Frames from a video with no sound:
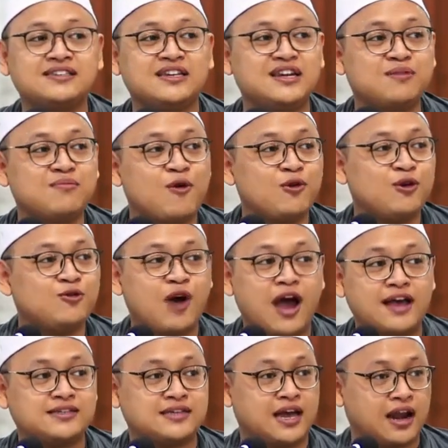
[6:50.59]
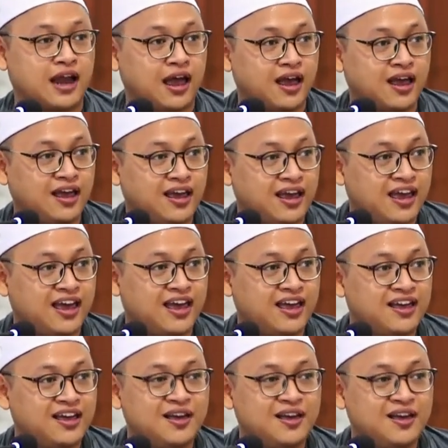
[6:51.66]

seneng mau itu hasanah ya